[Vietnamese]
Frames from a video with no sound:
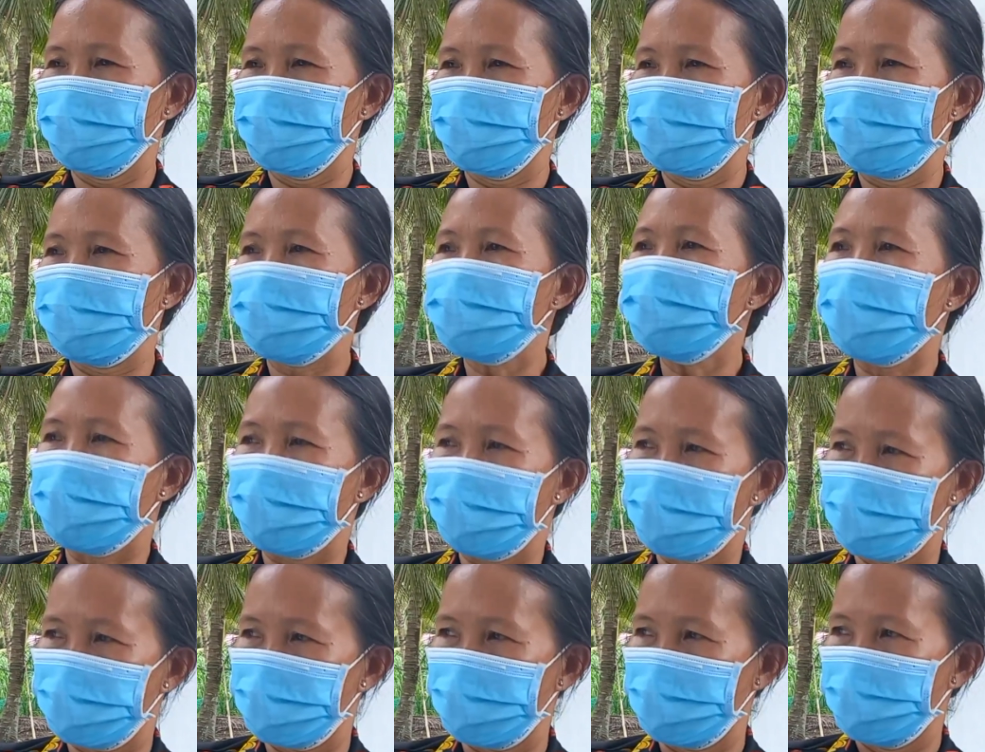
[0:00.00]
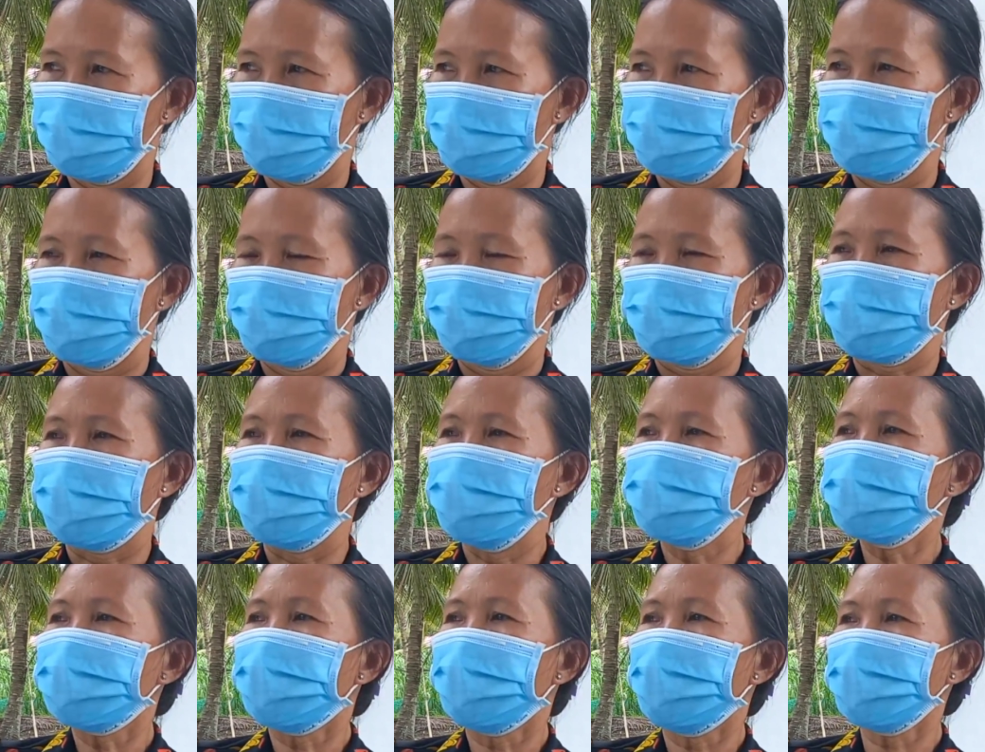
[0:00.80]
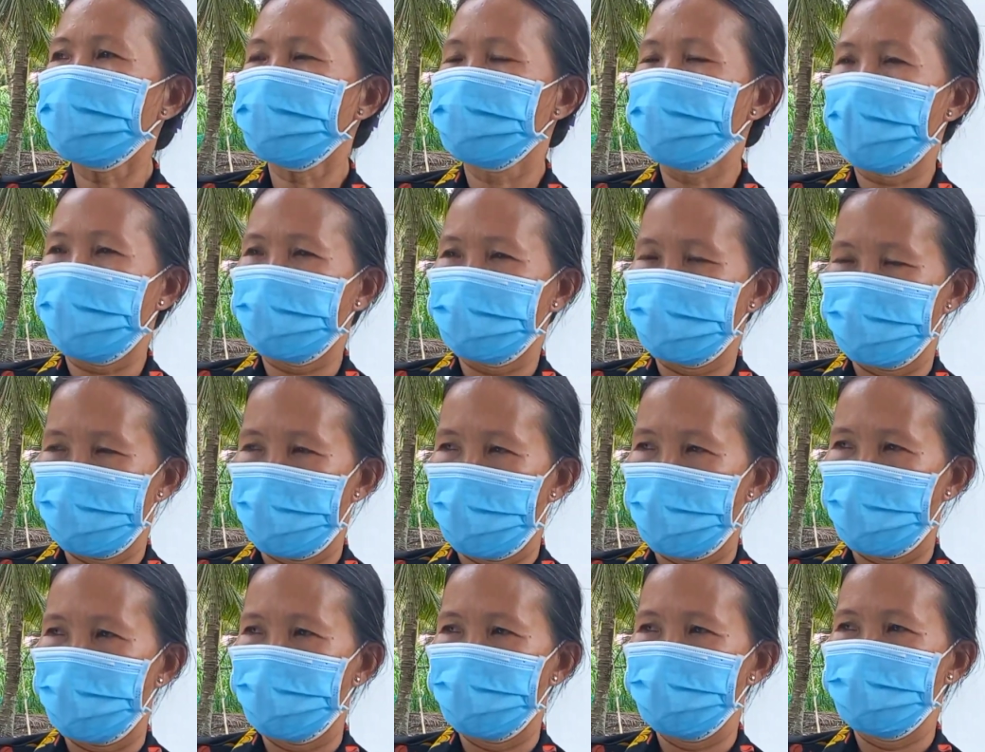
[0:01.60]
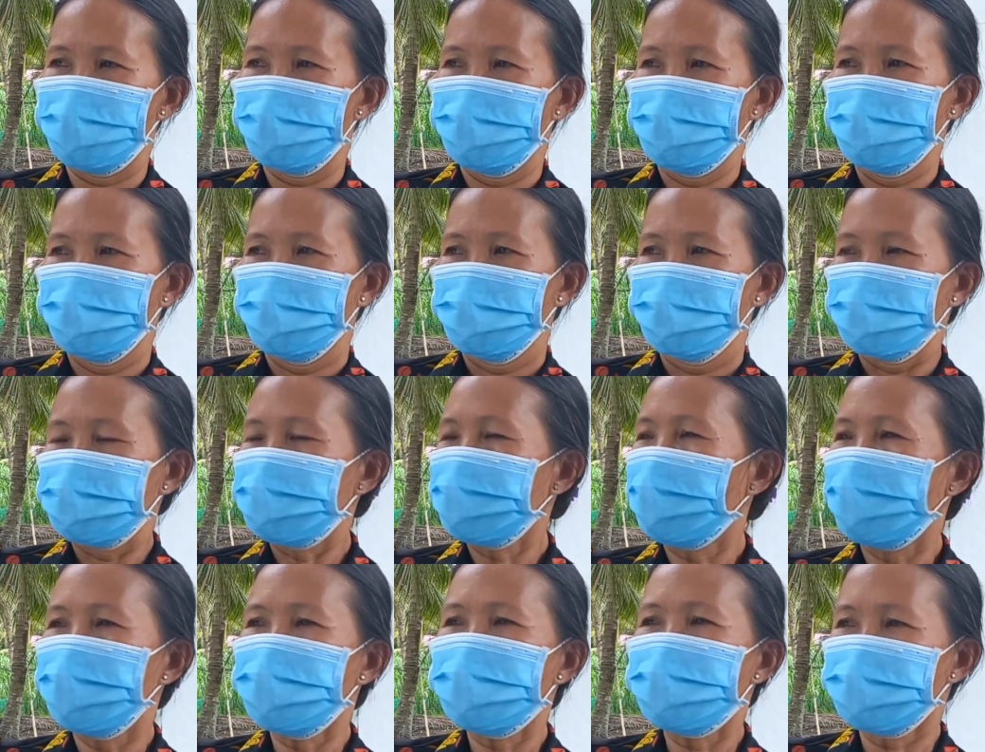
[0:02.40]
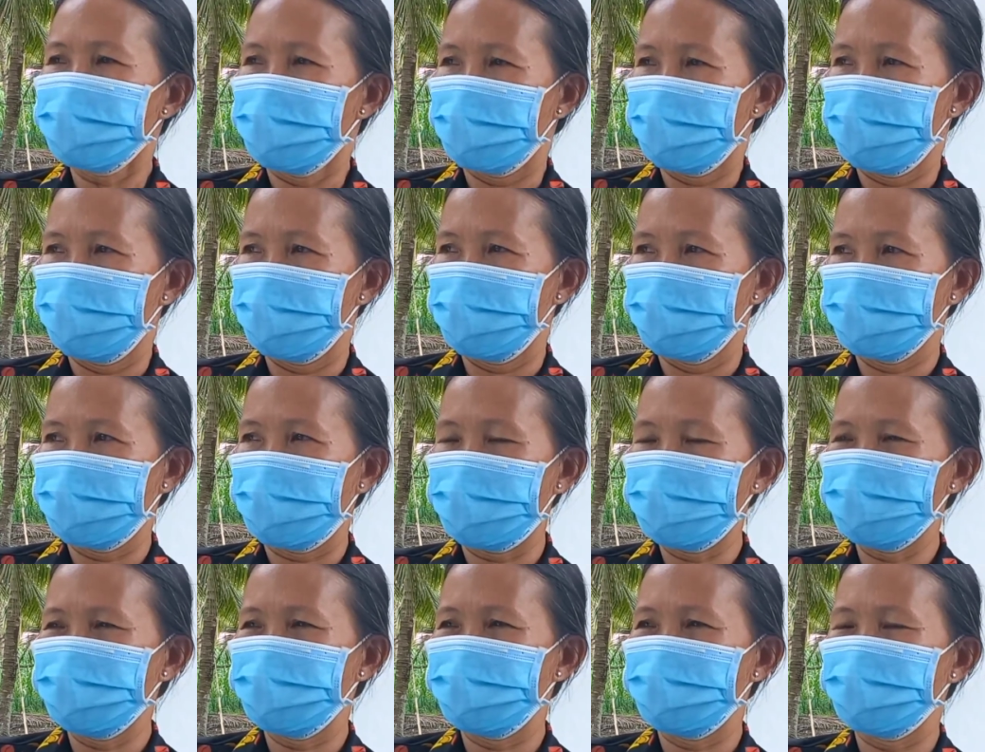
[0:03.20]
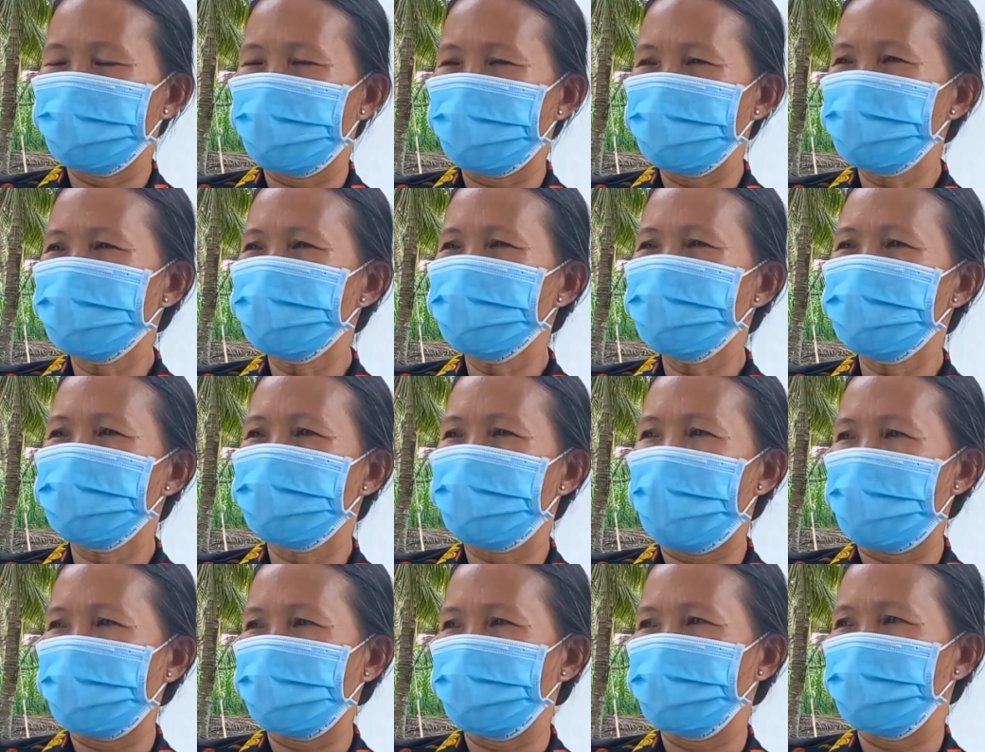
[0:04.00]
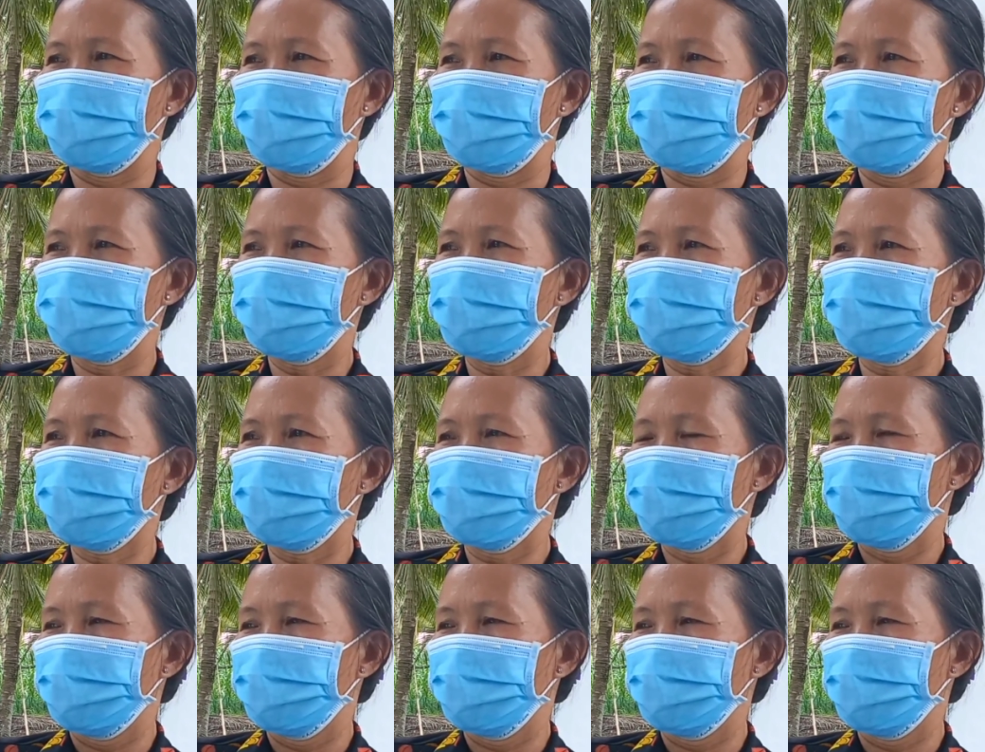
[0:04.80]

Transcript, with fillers: để nhiều cũng có vài bộ chứ không có nhiều tại vì ổng đi mần rồi ổng